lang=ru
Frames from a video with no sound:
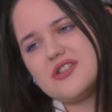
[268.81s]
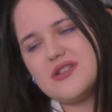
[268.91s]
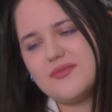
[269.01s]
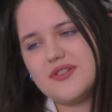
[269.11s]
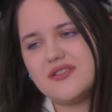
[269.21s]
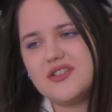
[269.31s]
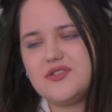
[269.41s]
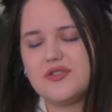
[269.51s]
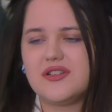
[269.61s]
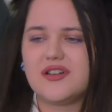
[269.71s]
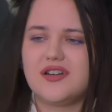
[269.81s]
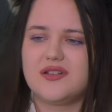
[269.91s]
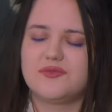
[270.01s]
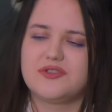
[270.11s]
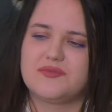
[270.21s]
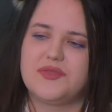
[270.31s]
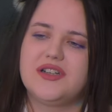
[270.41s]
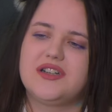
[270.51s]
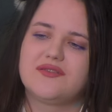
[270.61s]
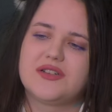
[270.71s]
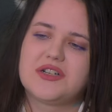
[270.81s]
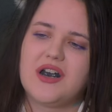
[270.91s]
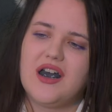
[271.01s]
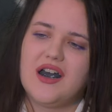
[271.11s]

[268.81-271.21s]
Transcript: типа, ты что-то к этому испытываешь,